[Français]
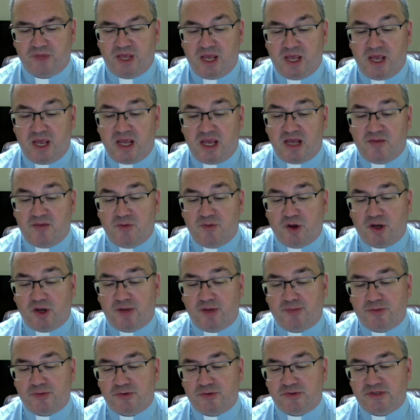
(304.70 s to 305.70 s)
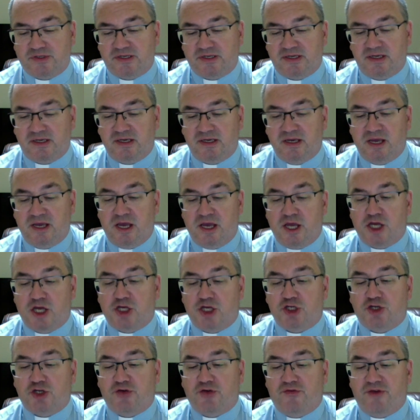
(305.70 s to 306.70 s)
Il me répondit
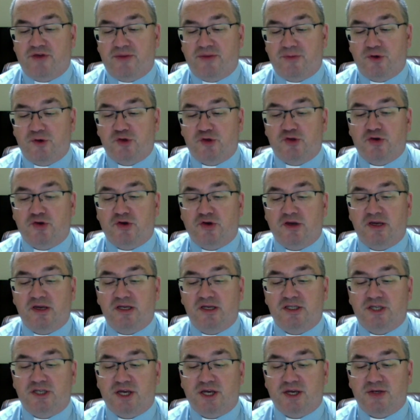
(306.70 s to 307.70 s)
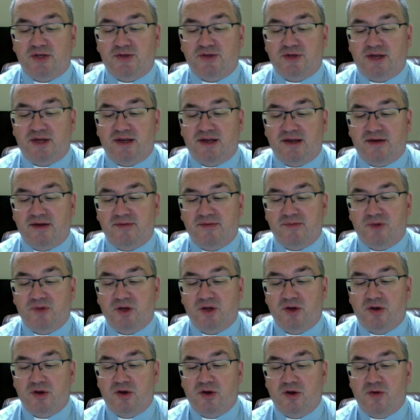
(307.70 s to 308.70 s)
Je vais mesurer Jérusalem
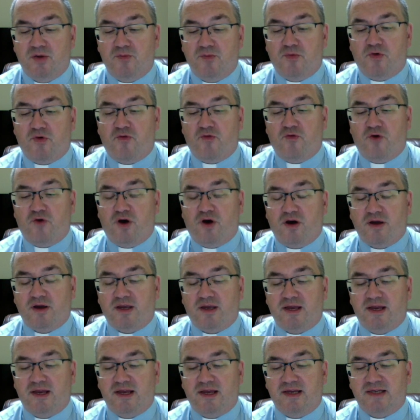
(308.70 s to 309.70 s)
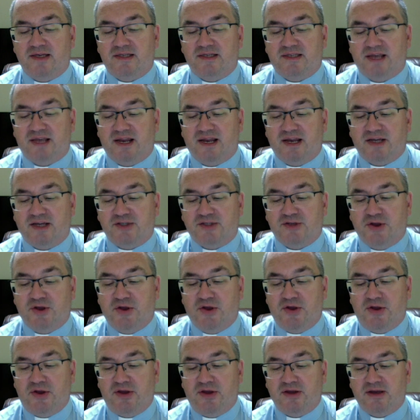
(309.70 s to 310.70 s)
pour voir quelle est sa
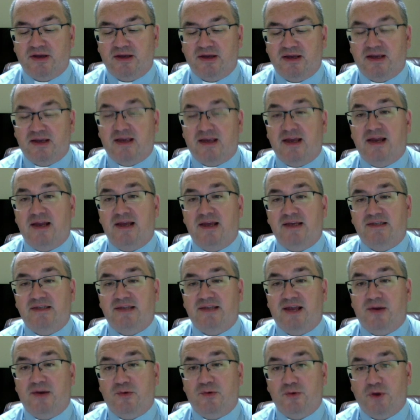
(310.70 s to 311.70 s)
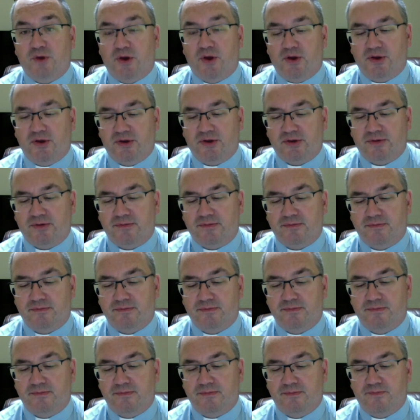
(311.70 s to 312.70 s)
largeur et quelle est sa longueur.
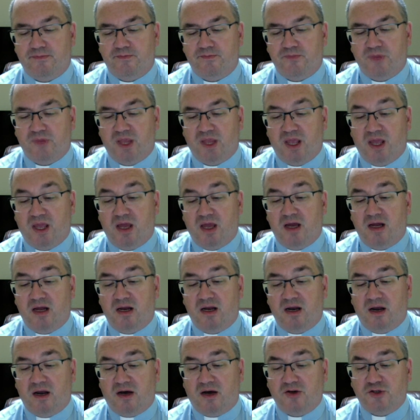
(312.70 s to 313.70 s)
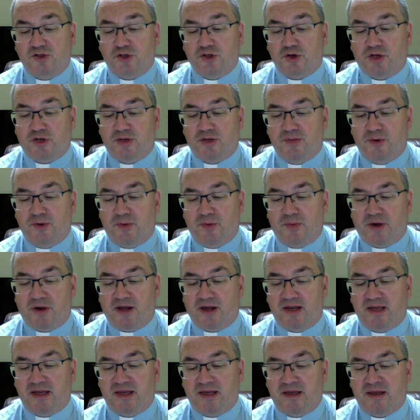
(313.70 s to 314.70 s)
L'ange qui me
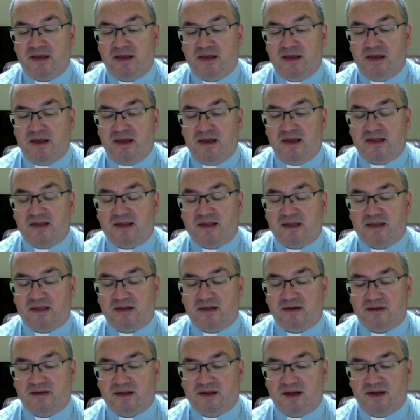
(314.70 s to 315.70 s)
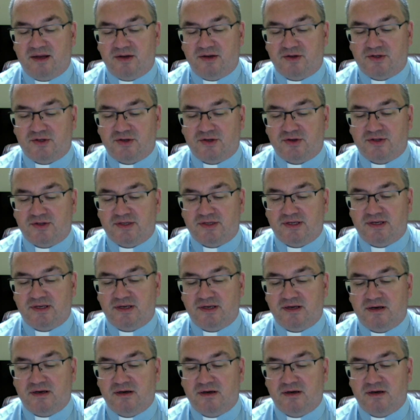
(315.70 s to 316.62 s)
parlait était en train de sortir,